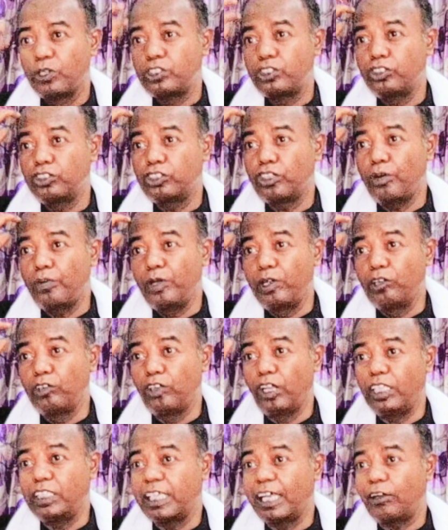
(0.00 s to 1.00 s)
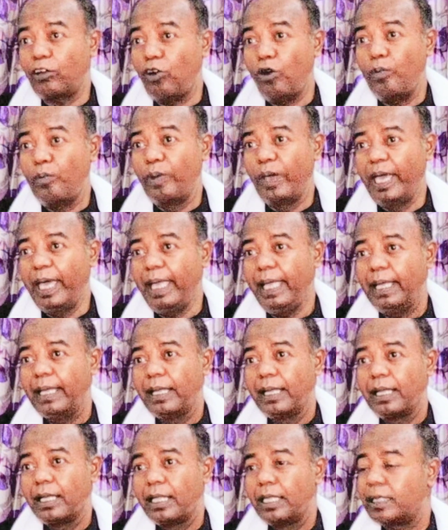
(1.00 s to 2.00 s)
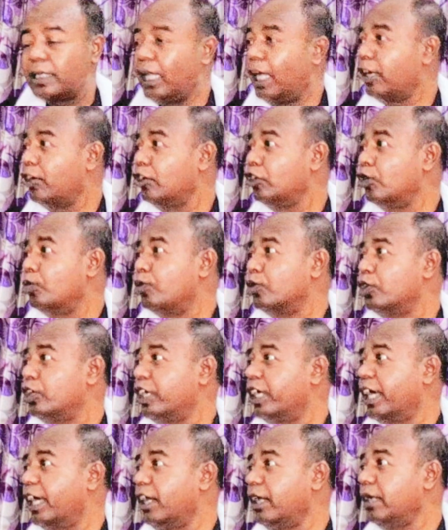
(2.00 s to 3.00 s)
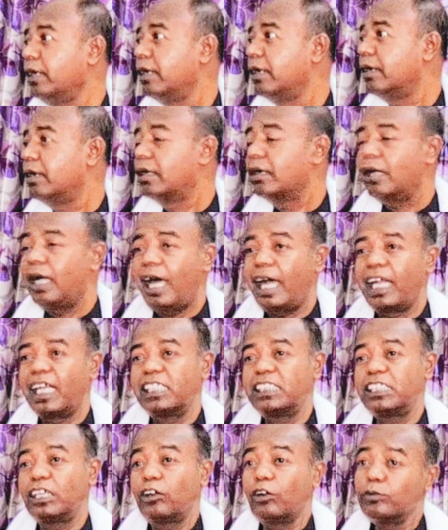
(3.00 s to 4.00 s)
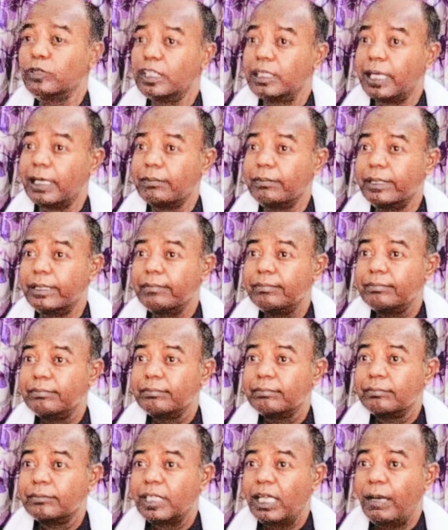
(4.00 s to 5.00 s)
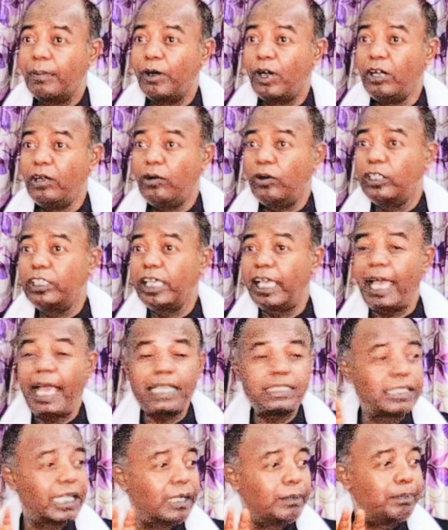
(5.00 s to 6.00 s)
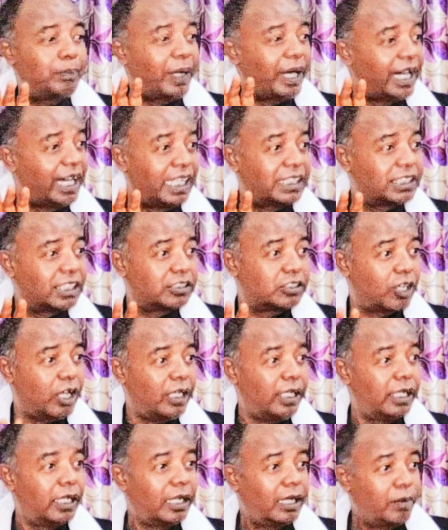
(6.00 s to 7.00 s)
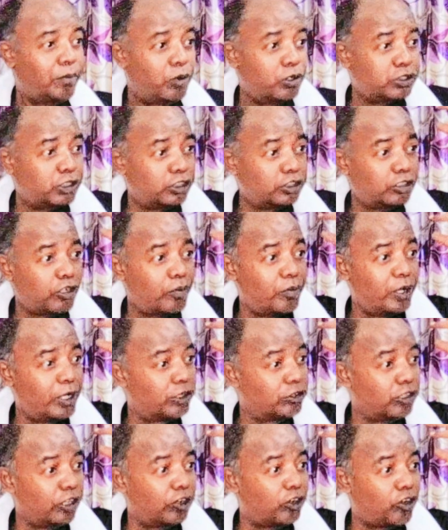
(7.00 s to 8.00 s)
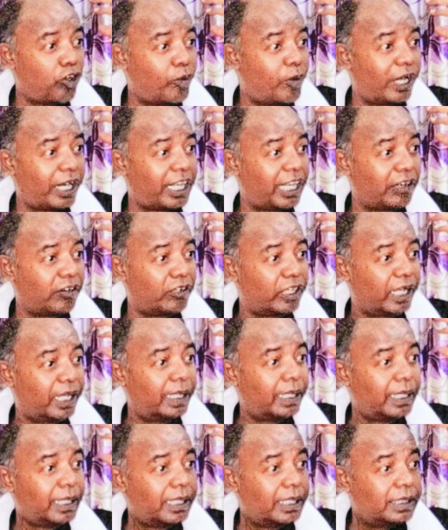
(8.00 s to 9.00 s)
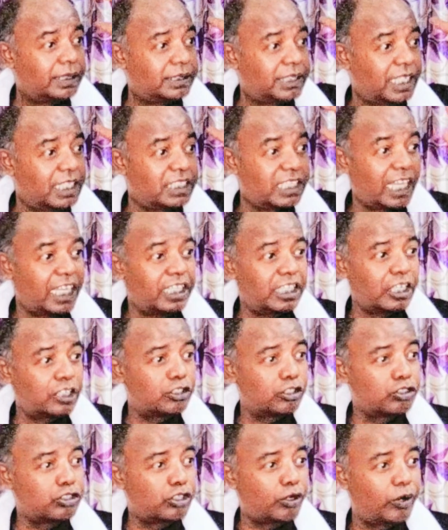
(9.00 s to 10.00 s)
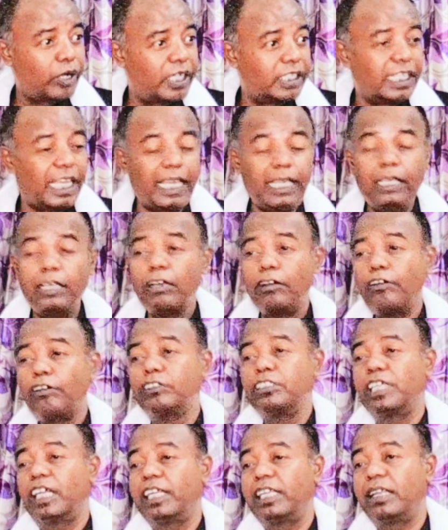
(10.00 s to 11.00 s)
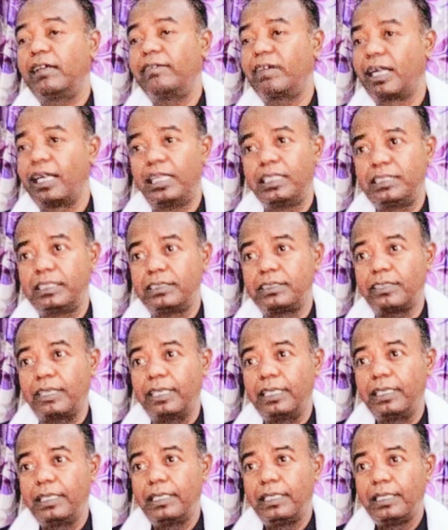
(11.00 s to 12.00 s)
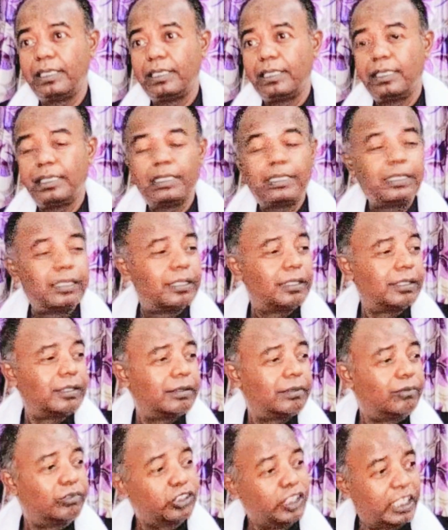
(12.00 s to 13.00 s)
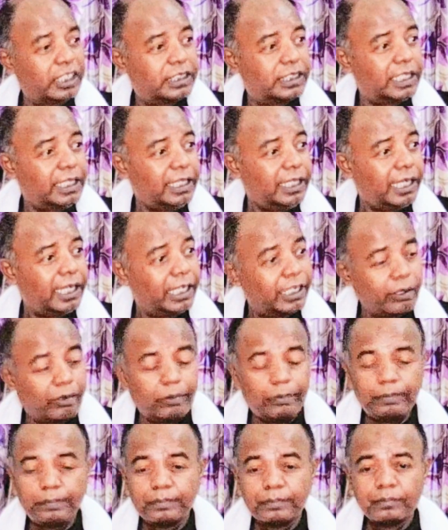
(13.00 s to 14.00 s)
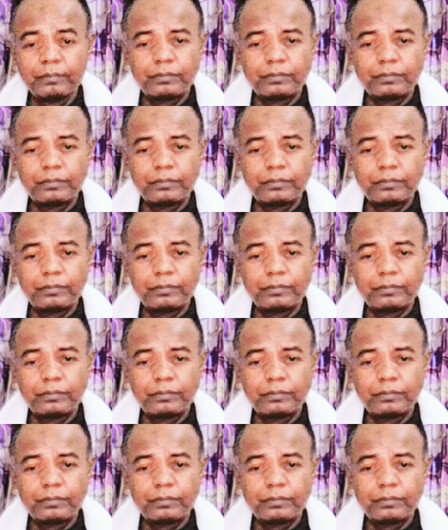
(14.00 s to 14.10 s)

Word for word: মস্তিষ্ক মেরুজল যার কমবে তার কিন্তু বুদ্ধি জ্ঞান আগের চেয়ে কমতে থাকবে এবং ওই যে এক সাইড প্যারালাইসিস হয় মস্তিষ্ক মেরুজল কমার কারণে যেই সাইডটা শুষ্ক হয়ে যায় ওই সাইডটা প্যারালাইসিস হয় বুঝাইছে এটাও